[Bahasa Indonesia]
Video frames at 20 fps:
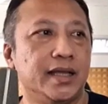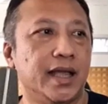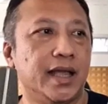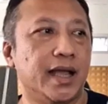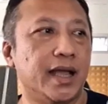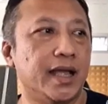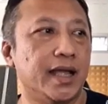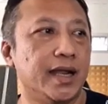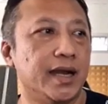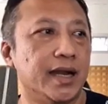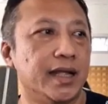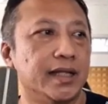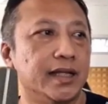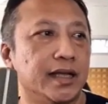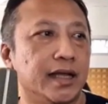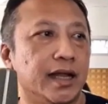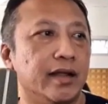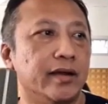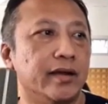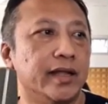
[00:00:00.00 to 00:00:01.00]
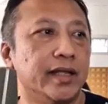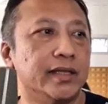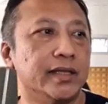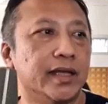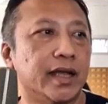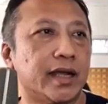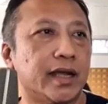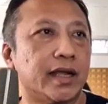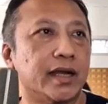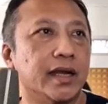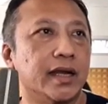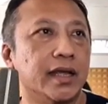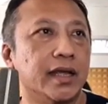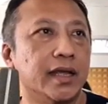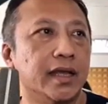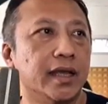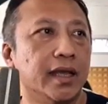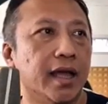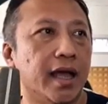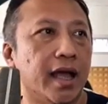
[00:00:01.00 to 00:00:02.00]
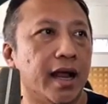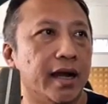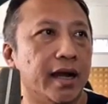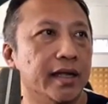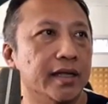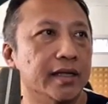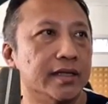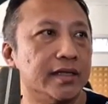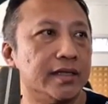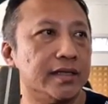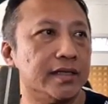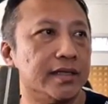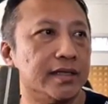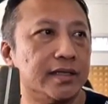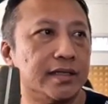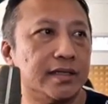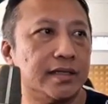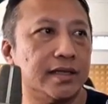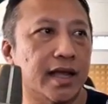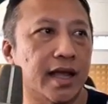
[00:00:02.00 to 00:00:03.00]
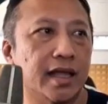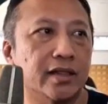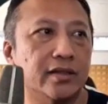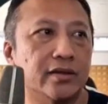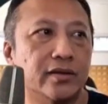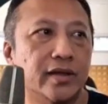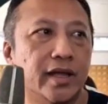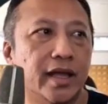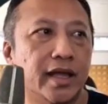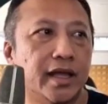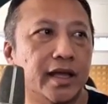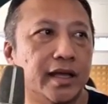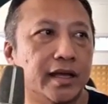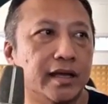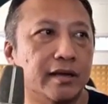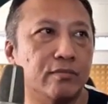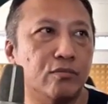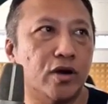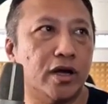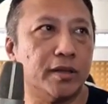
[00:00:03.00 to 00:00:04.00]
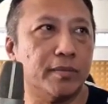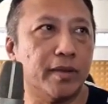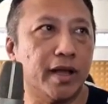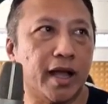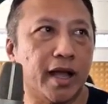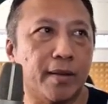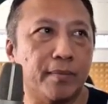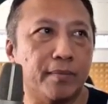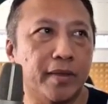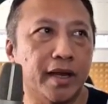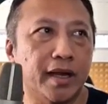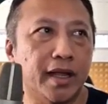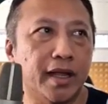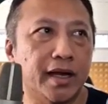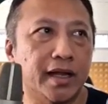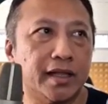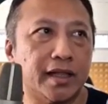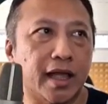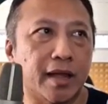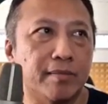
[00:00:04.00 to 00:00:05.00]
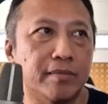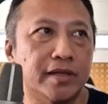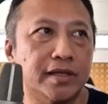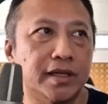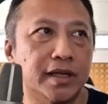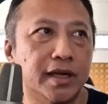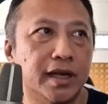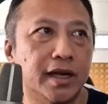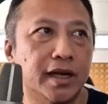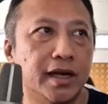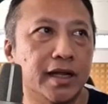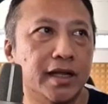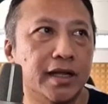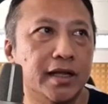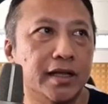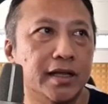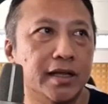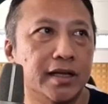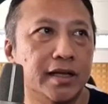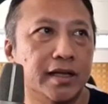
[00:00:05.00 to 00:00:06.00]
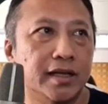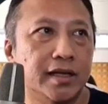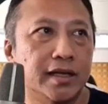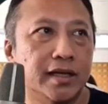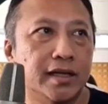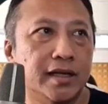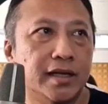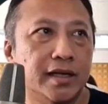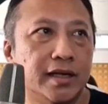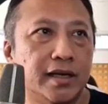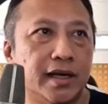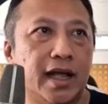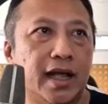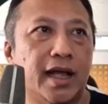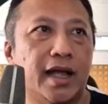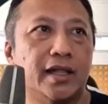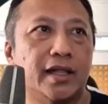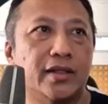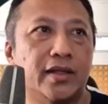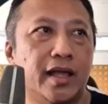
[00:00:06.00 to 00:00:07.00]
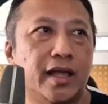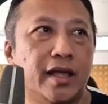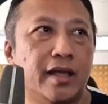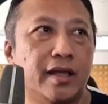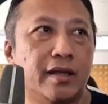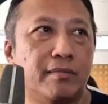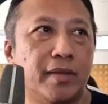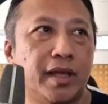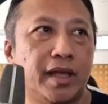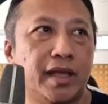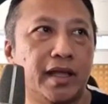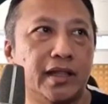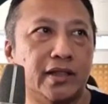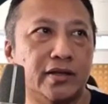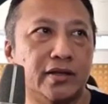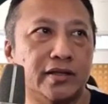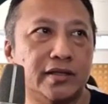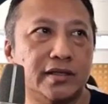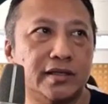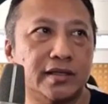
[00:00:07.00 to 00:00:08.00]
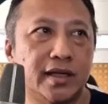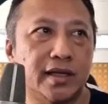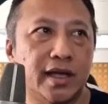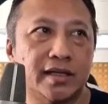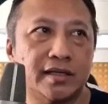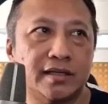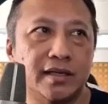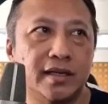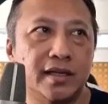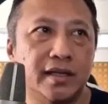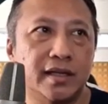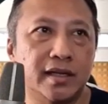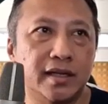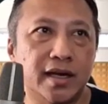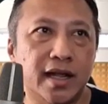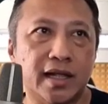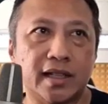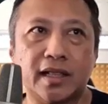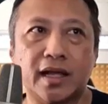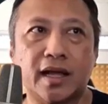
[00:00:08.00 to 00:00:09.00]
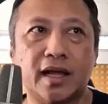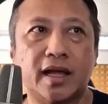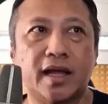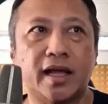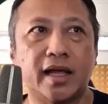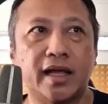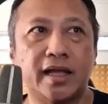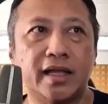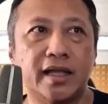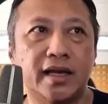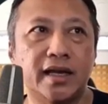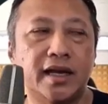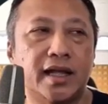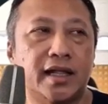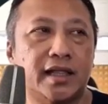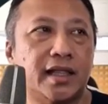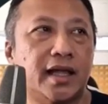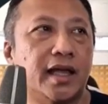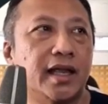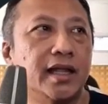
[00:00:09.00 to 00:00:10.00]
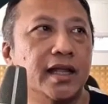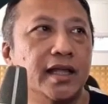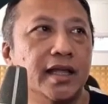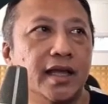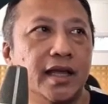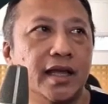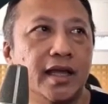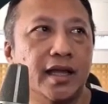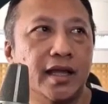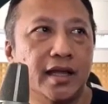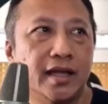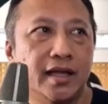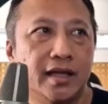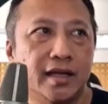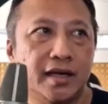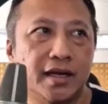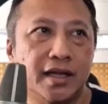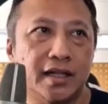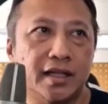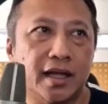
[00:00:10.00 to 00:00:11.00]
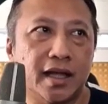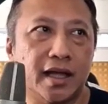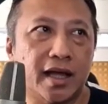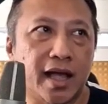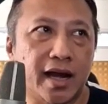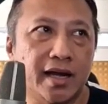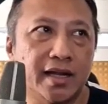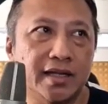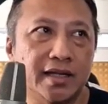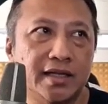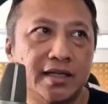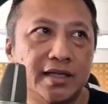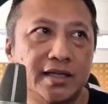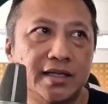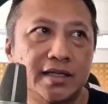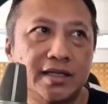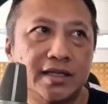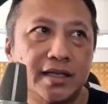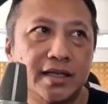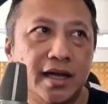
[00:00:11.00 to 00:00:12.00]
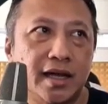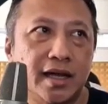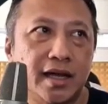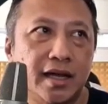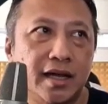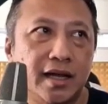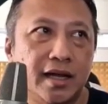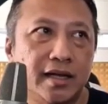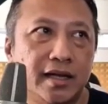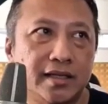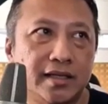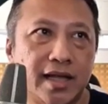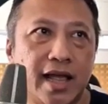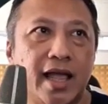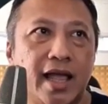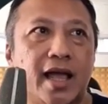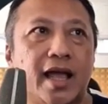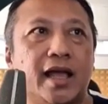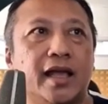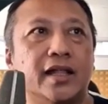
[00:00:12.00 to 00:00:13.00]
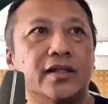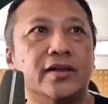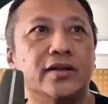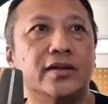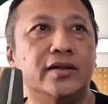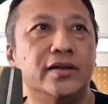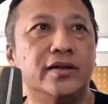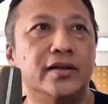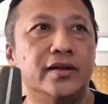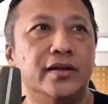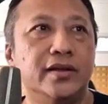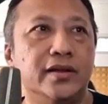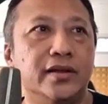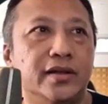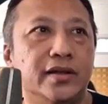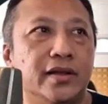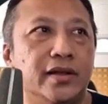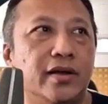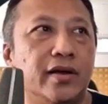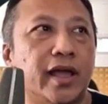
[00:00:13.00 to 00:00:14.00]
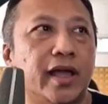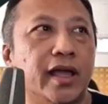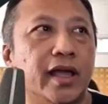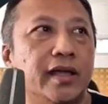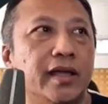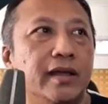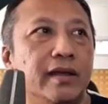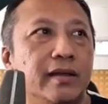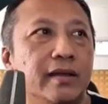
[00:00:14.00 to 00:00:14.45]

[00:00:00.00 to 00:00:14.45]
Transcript: Ya, nanti kalau dicek di hardisk saya itu ya, buat backupnya ini ada time mesinnya nih. Nah itu ya Macintosh HD data ya jadi data ininya ya data hadis uh, eh, saya gitu. Oke. Okay.